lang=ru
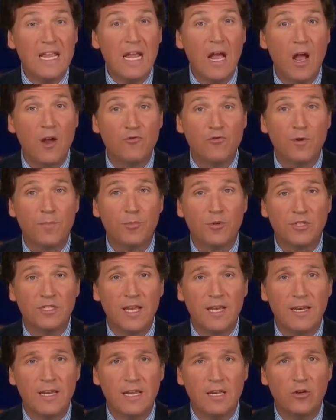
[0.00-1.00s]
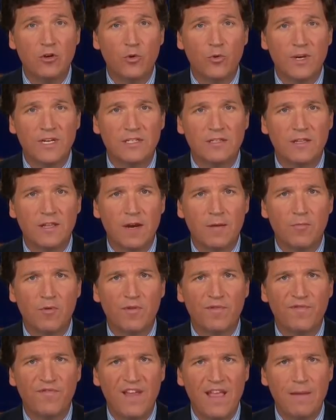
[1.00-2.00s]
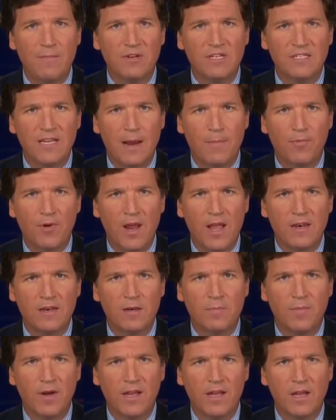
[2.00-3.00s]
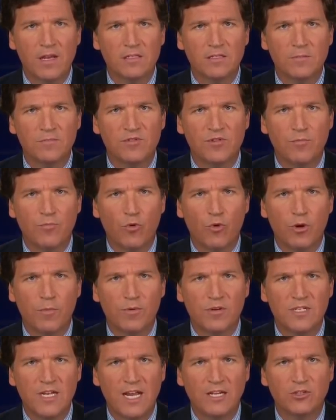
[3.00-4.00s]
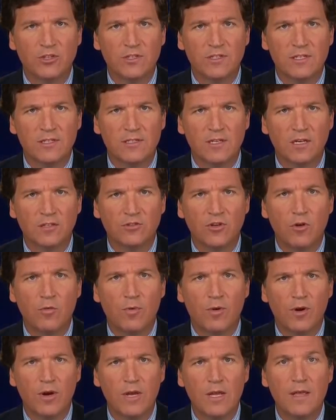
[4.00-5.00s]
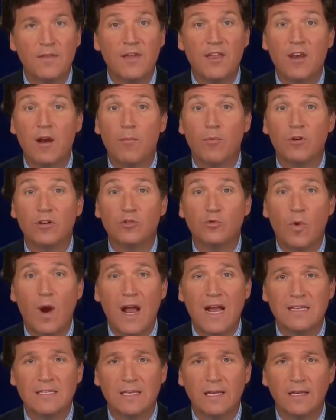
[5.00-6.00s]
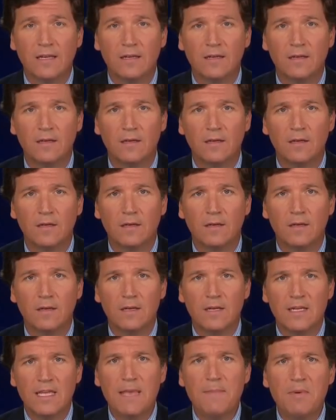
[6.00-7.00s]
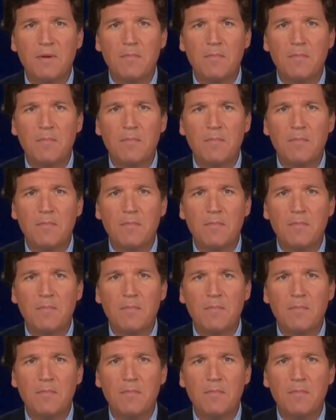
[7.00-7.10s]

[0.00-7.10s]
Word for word: 300% выросло количество семей, задержанных пограничниками с октября, и это число растет. Не